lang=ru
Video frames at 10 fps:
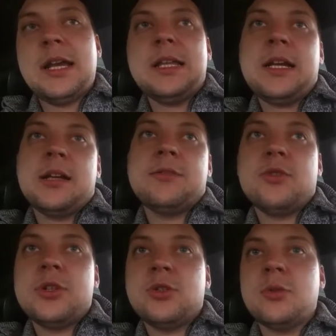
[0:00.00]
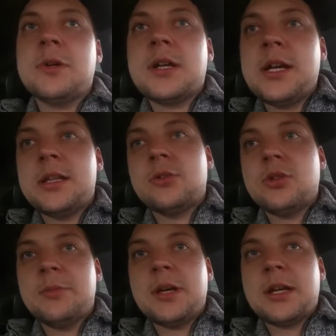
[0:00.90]
Она как-то вроде то моргала,
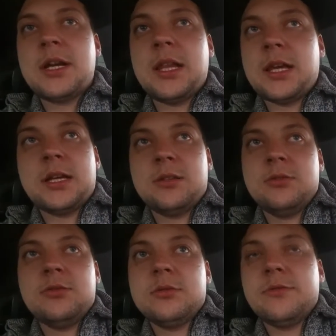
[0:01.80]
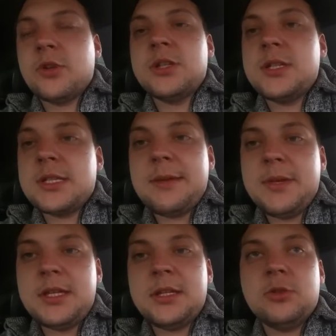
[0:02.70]
то не моргала. как ну, вот вроде не
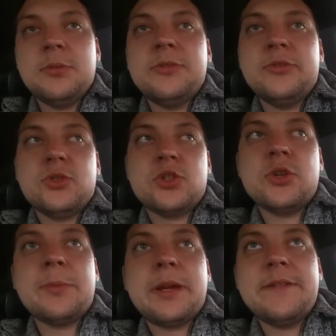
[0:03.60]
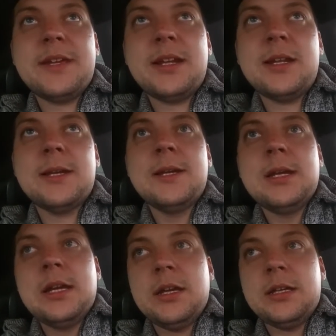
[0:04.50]
заметили, но мы все же ее проверили.
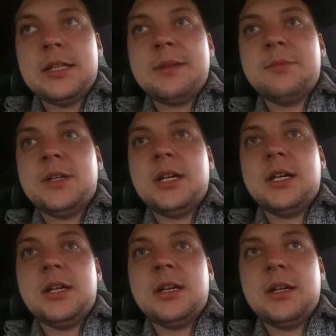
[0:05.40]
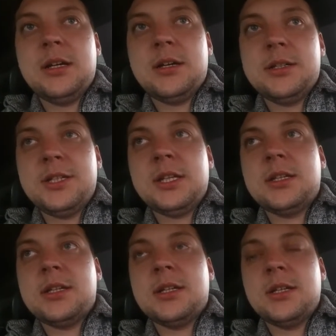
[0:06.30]
И там э,
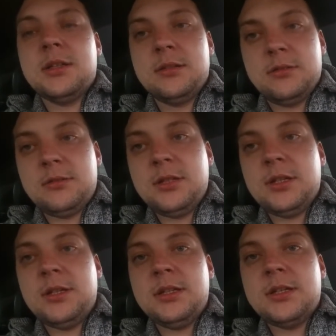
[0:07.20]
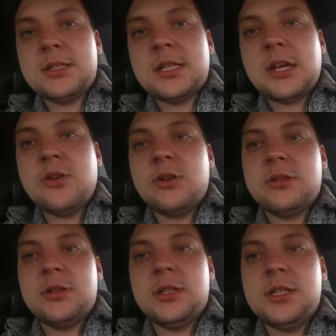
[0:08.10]
где-то не
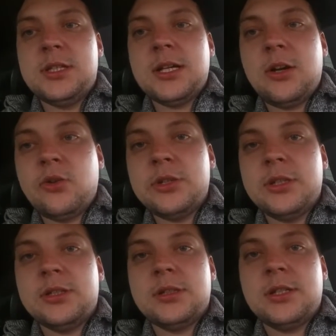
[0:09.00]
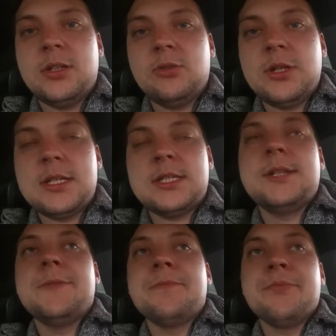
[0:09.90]
достает и не доходит э, у нас
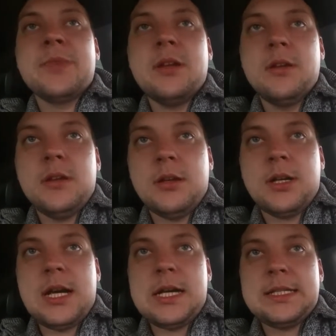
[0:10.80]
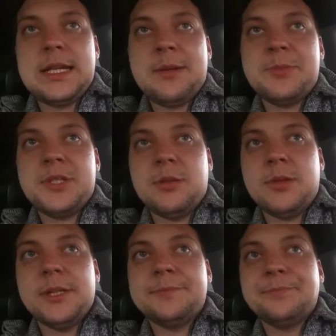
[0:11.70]
э, сам по
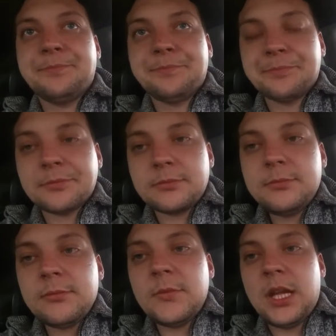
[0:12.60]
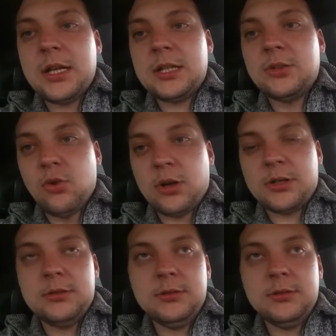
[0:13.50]
себе э, ток.